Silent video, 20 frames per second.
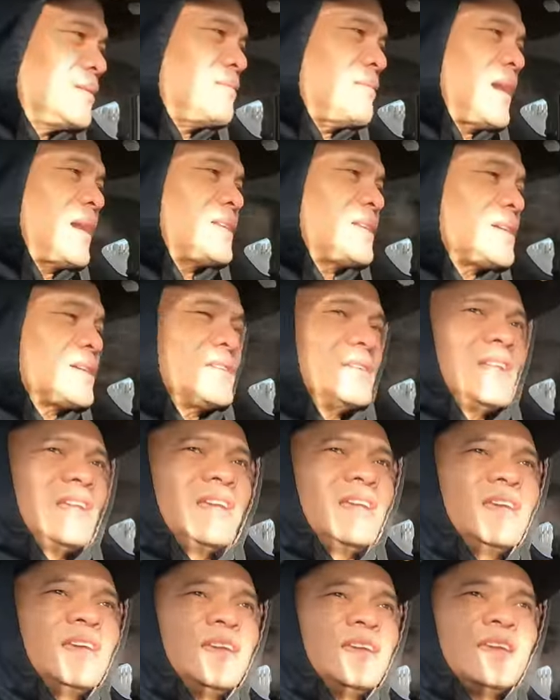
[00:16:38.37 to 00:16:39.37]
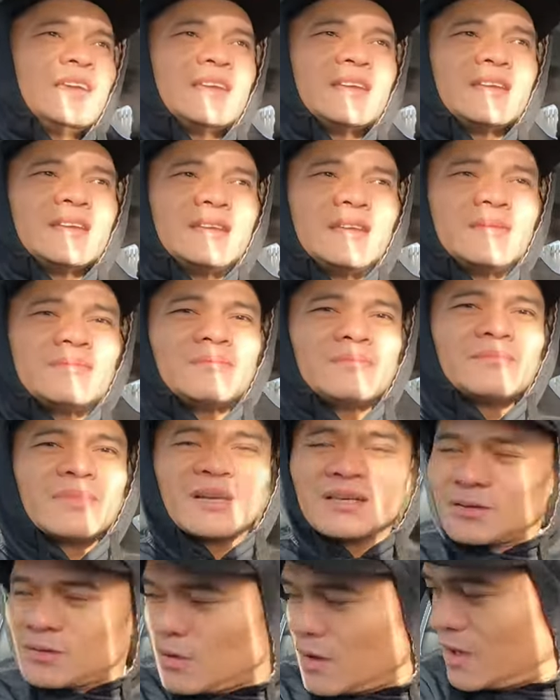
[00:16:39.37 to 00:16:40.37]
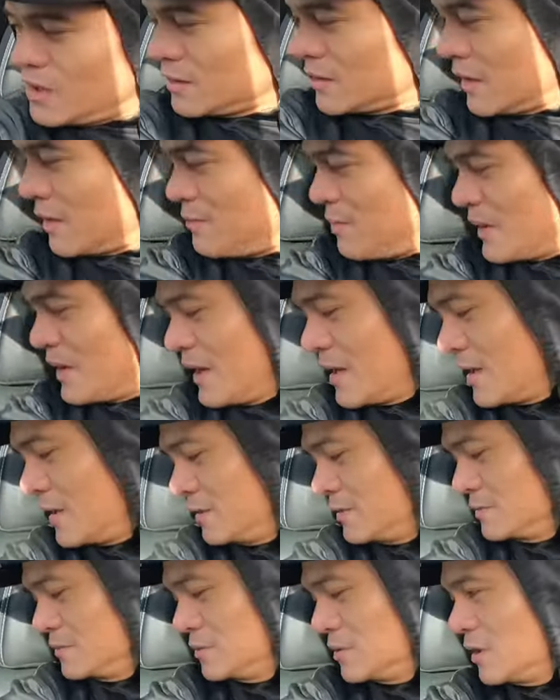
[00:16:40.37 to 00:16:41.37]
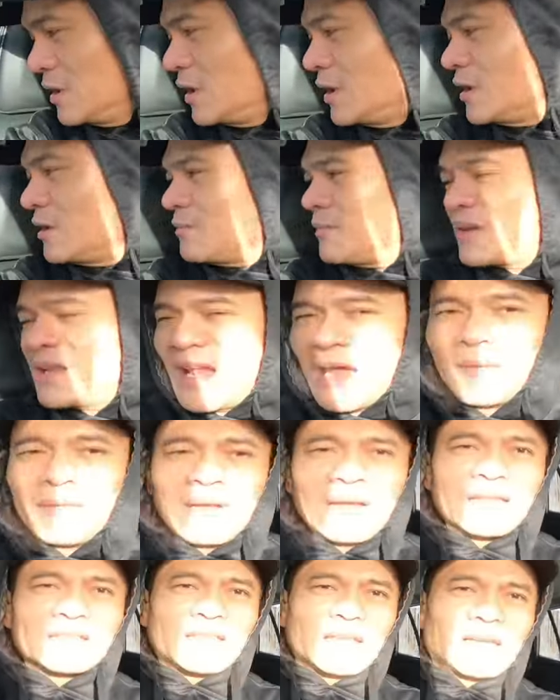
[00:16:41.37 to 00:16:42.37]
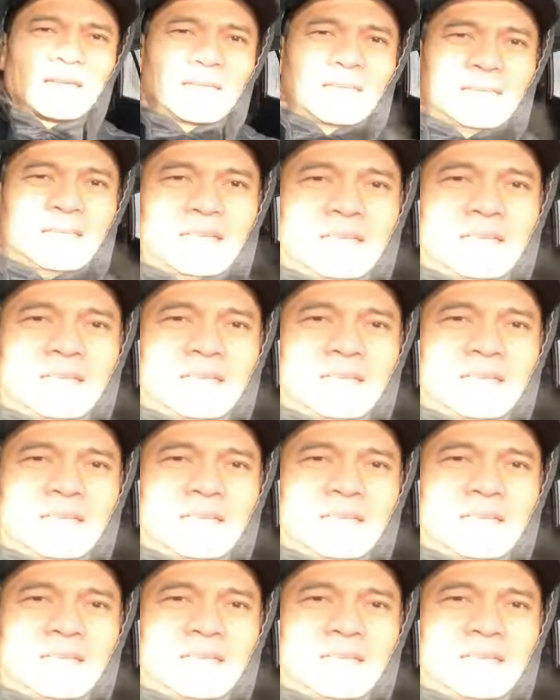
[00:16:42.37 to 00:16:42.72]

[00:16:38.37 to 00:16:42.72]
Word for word: manang ni bakuhan tay bagla eh. bigla mo lat nga